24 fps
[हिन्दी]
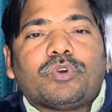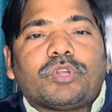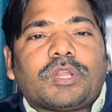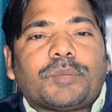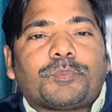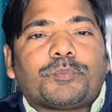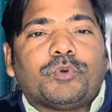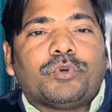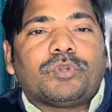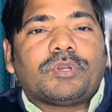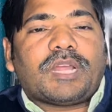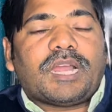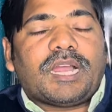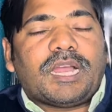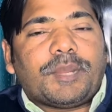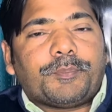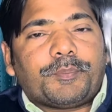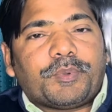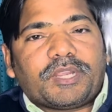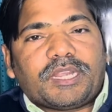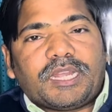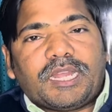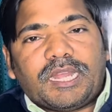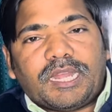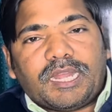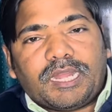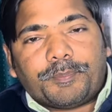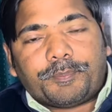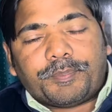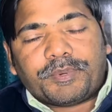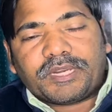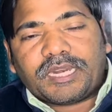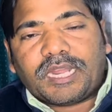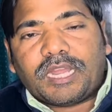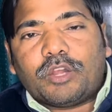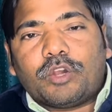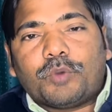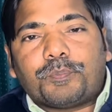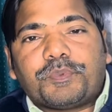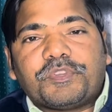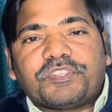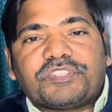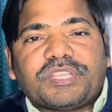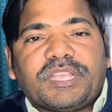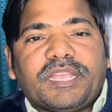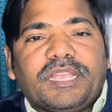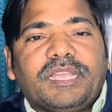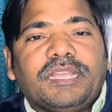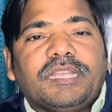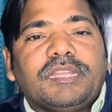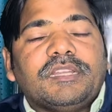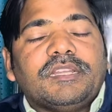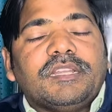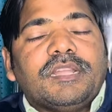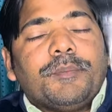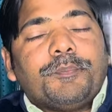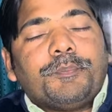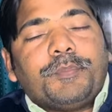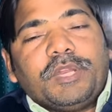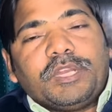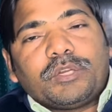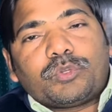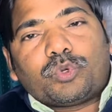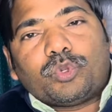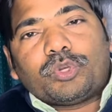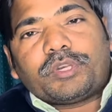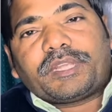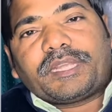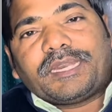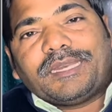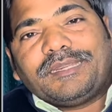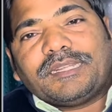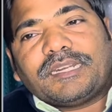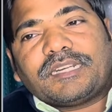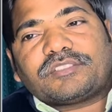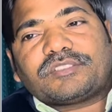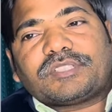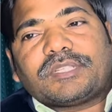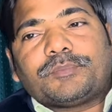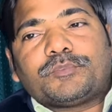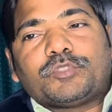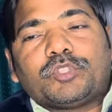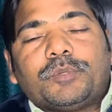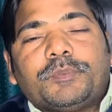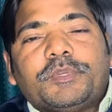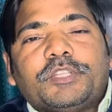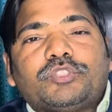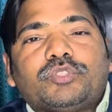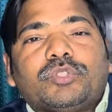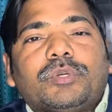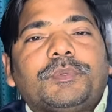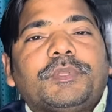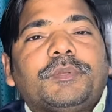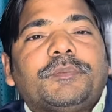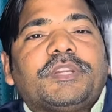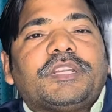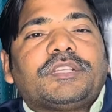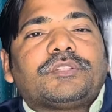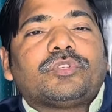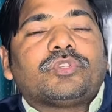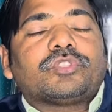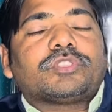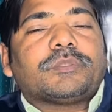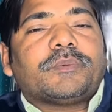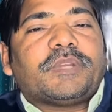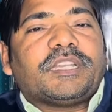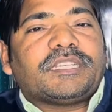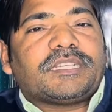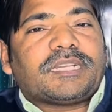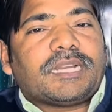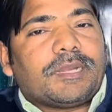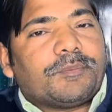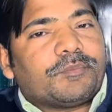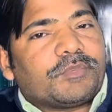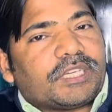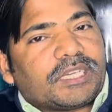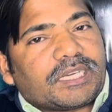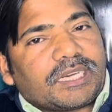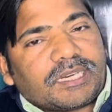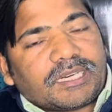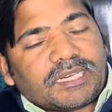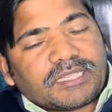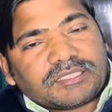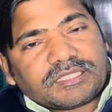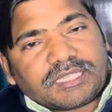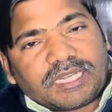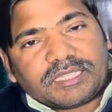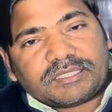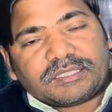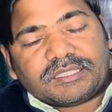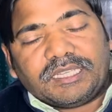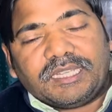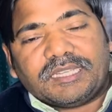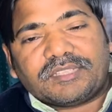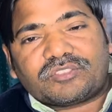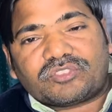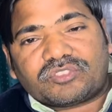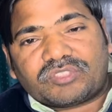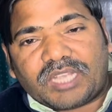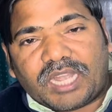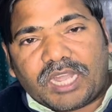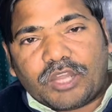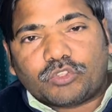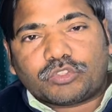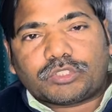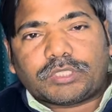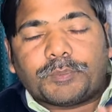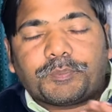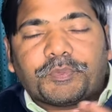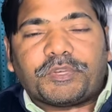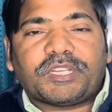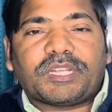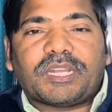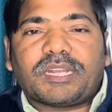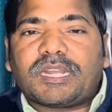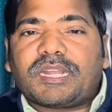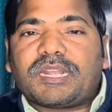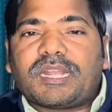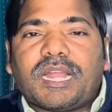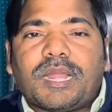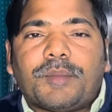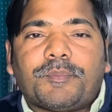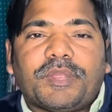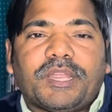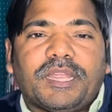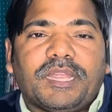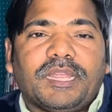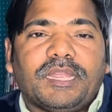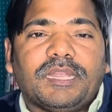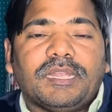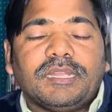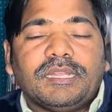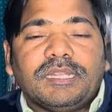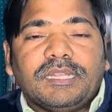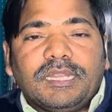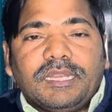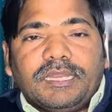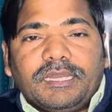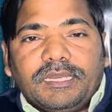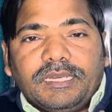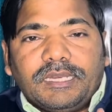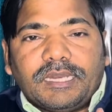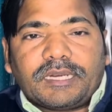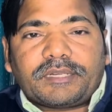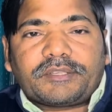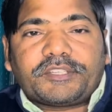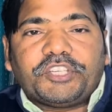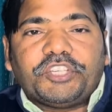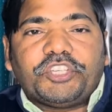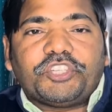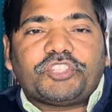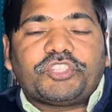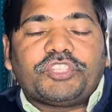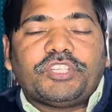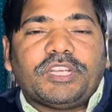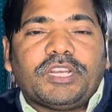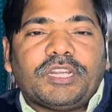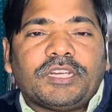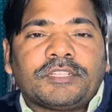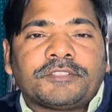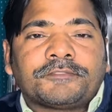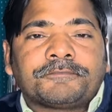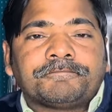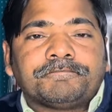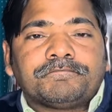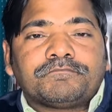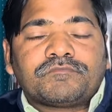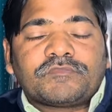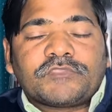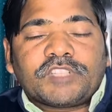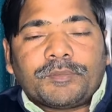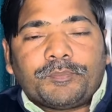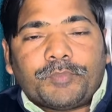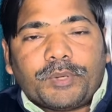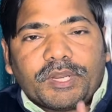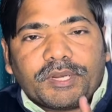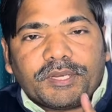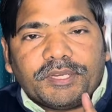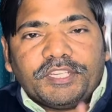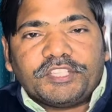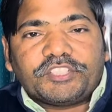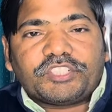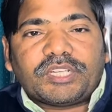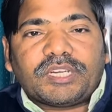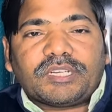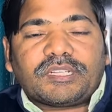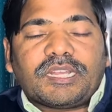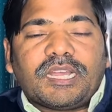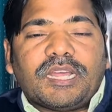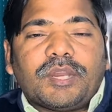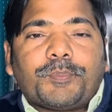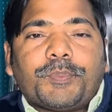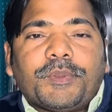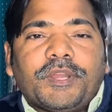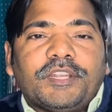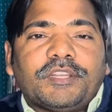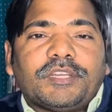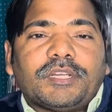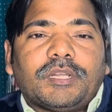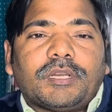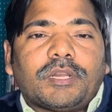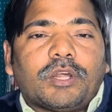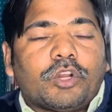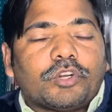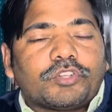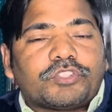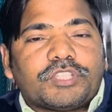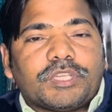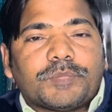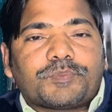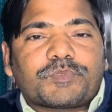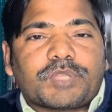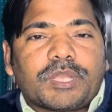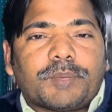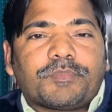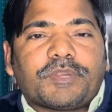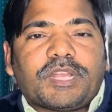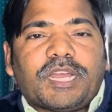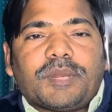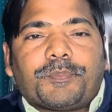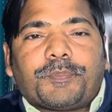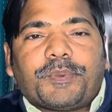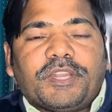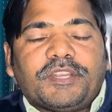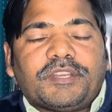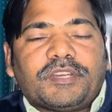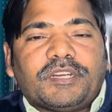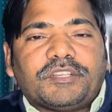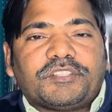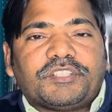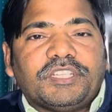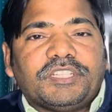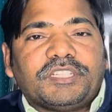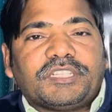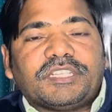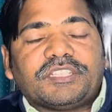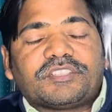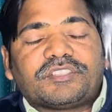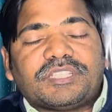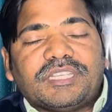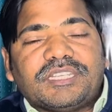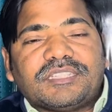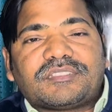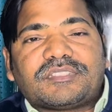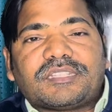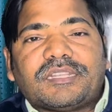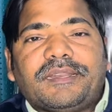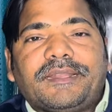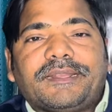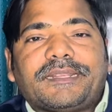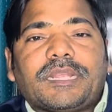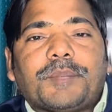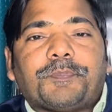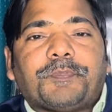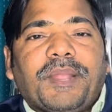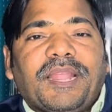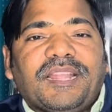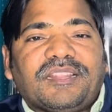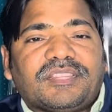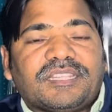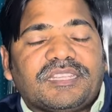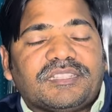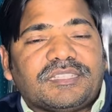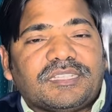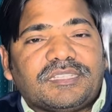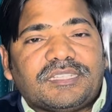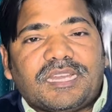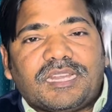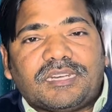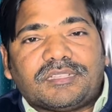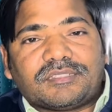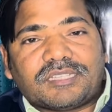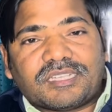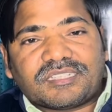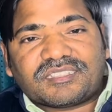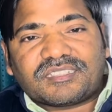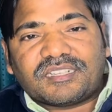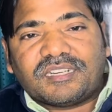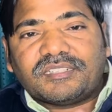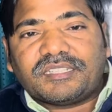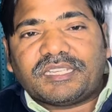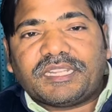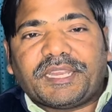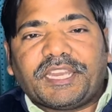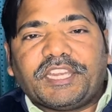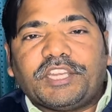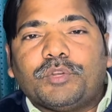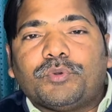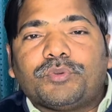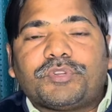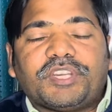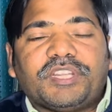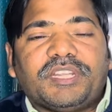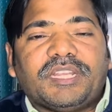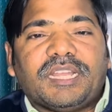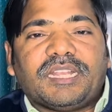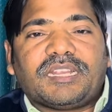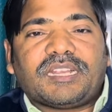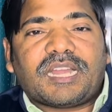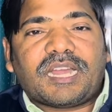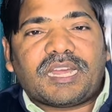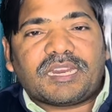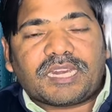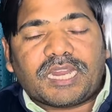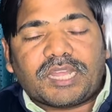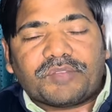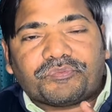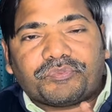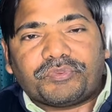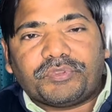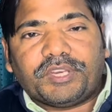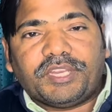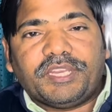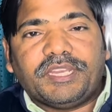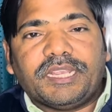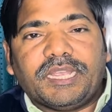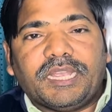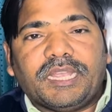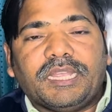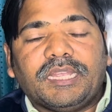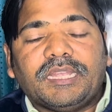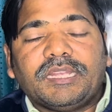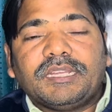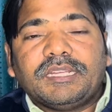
गोरखपुर आपका अपना ऑफिस है बिल्कुल क्लियर शब्दों में जो भी मेरे दोस्त भाई काम कराना चाहते हैं साउथ अफ्रीका का काम है इलेक्ट्रीशियन फर्नीचर कारपेंटर और जिप्सम कारपेंटर जिनकी तीस से लेकर पैंतीस हजार दस घंटे की ड्यूटी है खाना फ्री है